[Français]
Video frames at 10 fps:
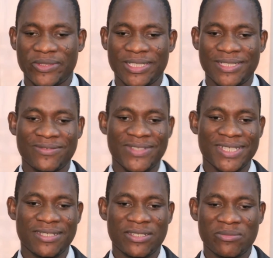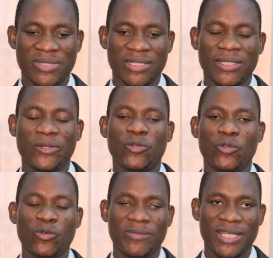les investissements dans le
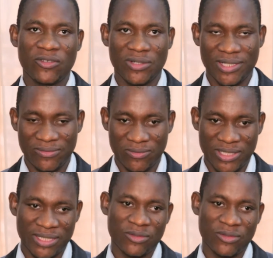domaine de la volaille